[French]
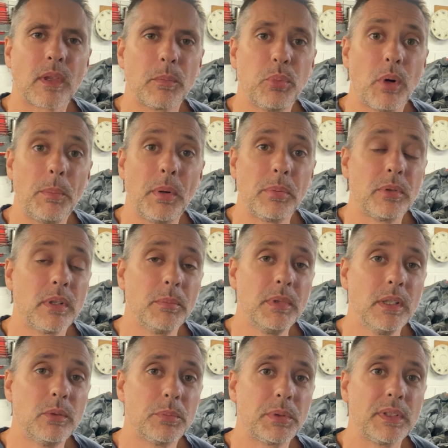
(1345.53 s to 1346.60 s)
On ne pourra pas prendre un petit
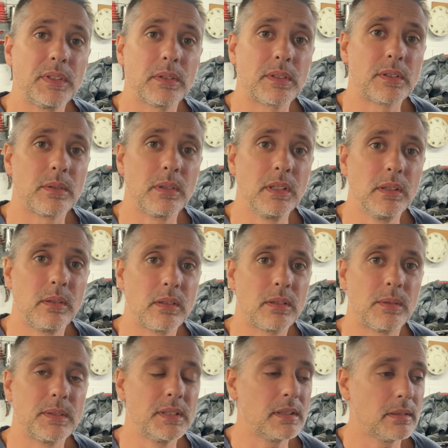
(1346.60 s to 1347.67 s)
compresseur de 100 litres dans le
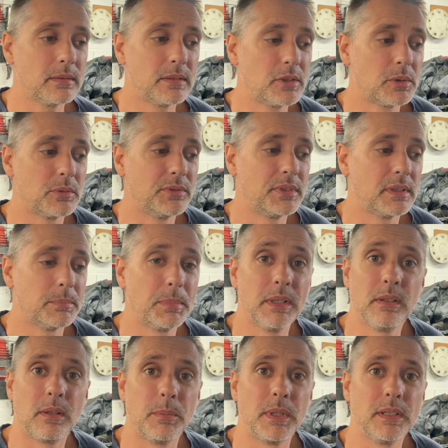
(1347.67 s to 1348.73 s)
transit. Je trouve ça pas
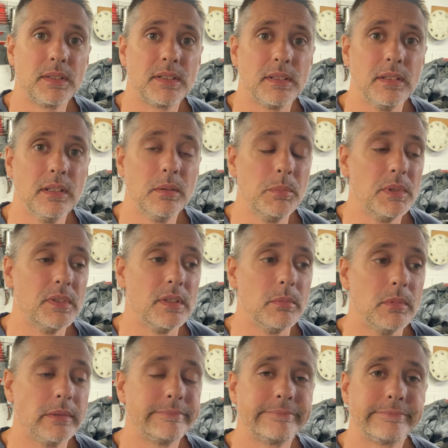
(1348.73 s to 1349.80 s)
normal, c'est
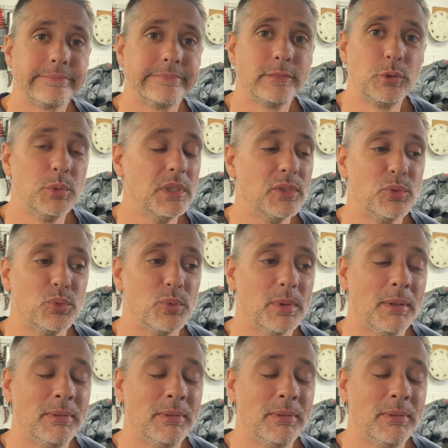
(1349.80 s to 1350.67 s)
inadmissible. Je suis déçu.